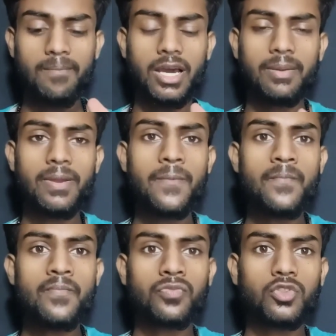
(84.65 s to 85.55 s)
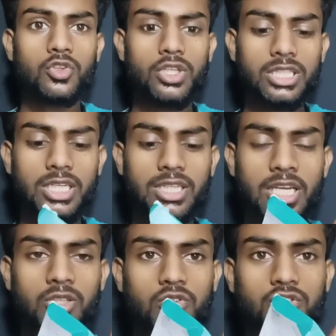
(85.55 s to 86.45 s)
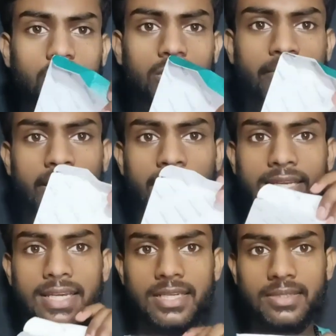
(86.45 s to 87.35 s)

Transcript: बारे में तो देख सकते हैं दोस्तों कि मैंने ये